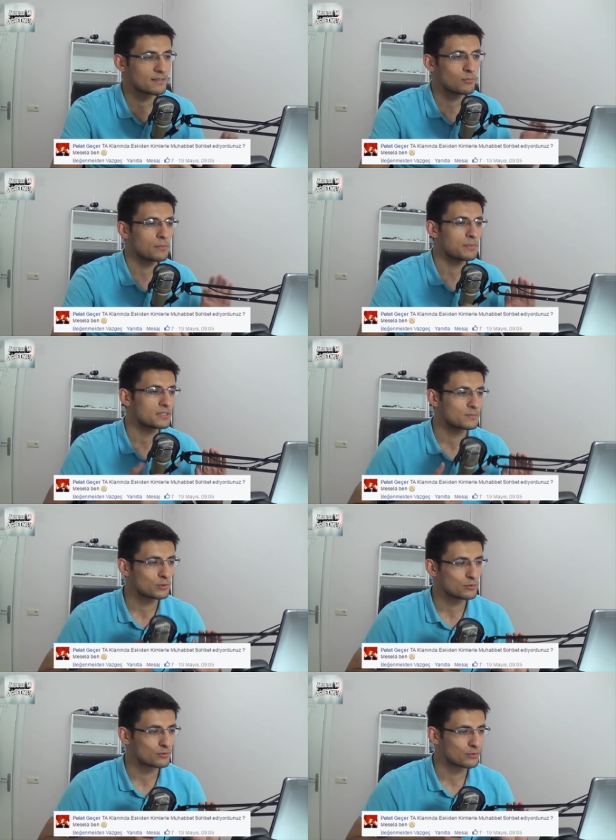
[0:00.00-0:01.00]
muhabbetimizi
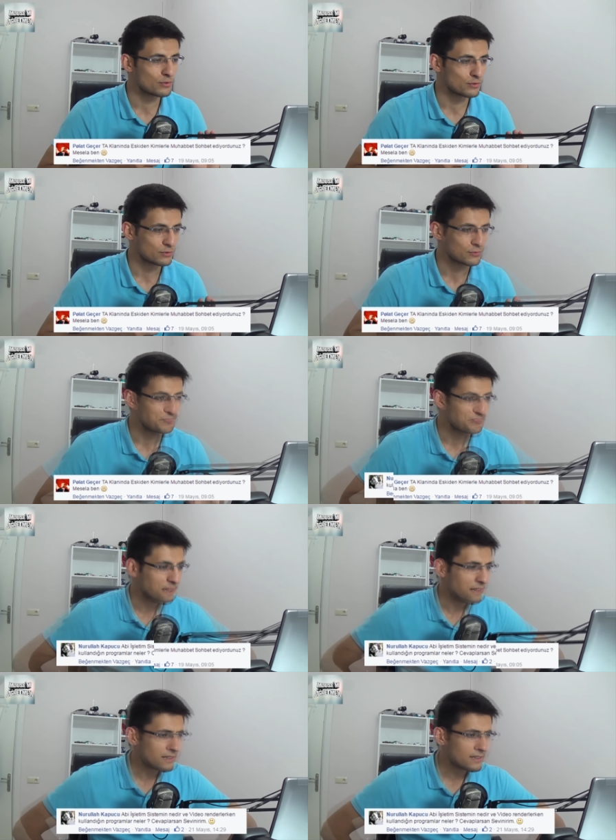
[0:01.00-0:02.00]
sürdürüyoruz.
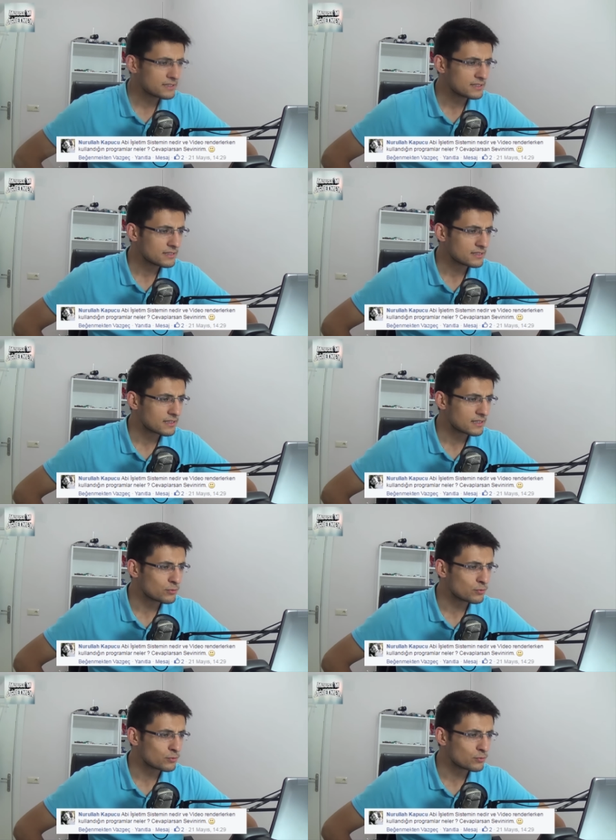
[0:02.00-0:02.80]
Arkadaşlar e,